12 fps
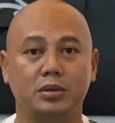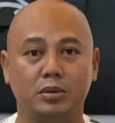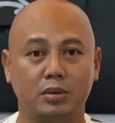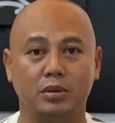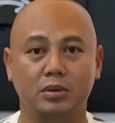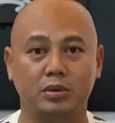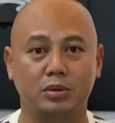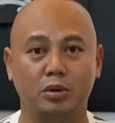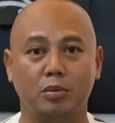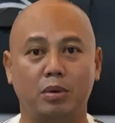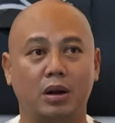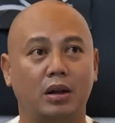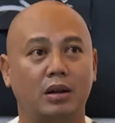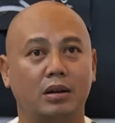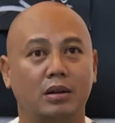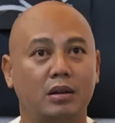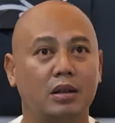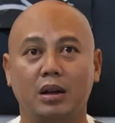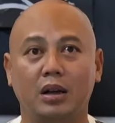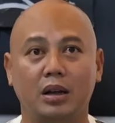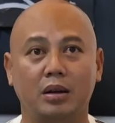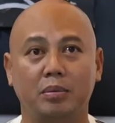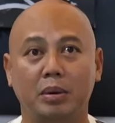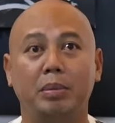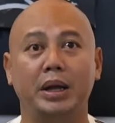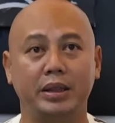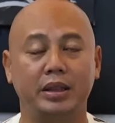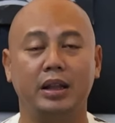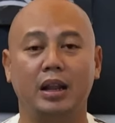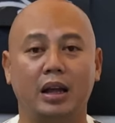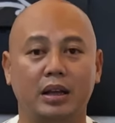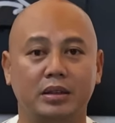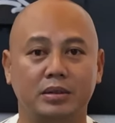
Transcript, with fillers: So, sobrang ah, babait nila.